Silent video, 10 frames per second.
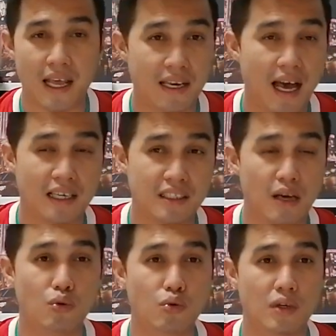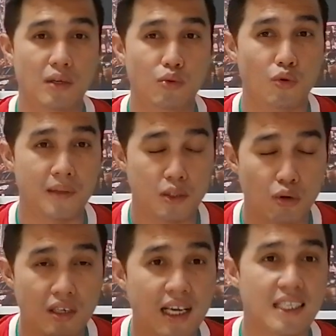แดนหน้าหรือแนวลุกลิเวอร์พูลมี
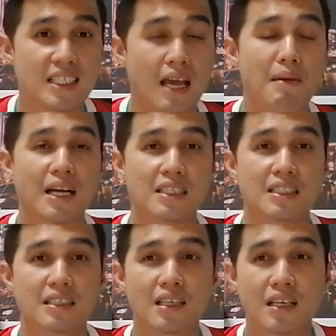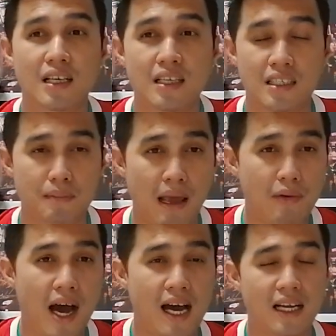ตัวเลือกให้ใช้มากขึ้น ถึงแม้
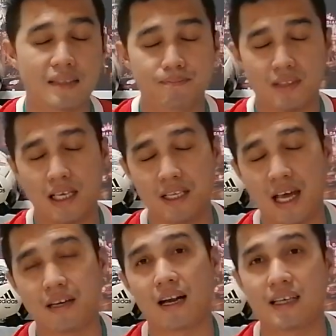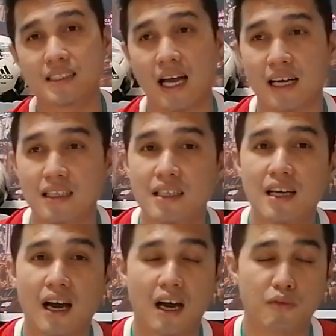ว่าในแดนหลังอย่าง
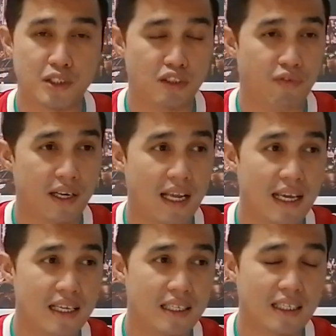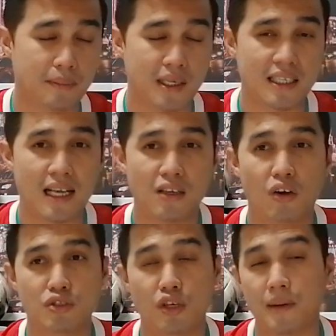โวจิฟันไดกับทางด้านข
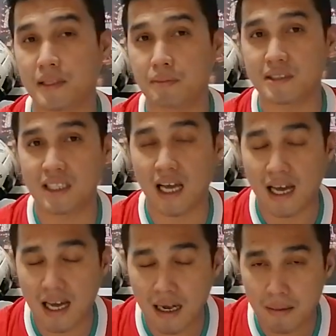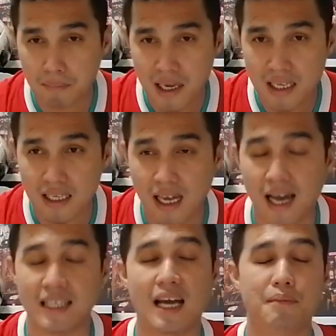องโจยมาติจะไม่
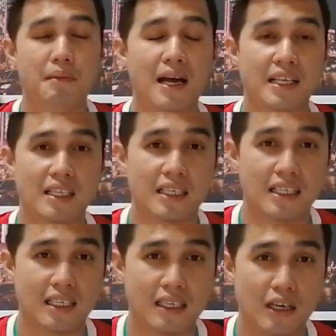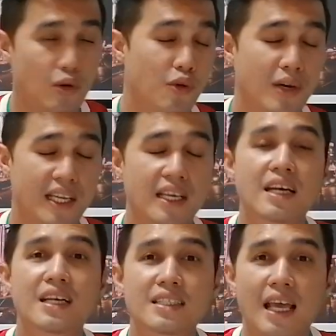หายทันมาในเร็วๆวันนี้
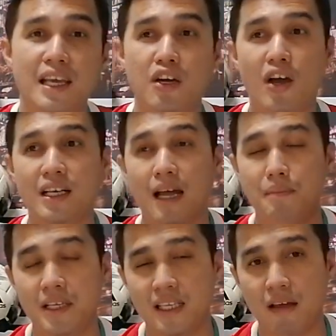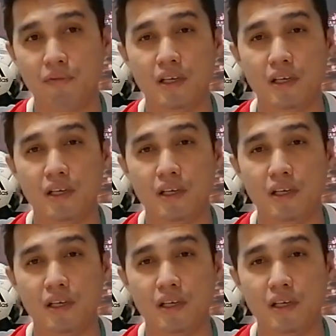แต่อย่างน้อยการมีเน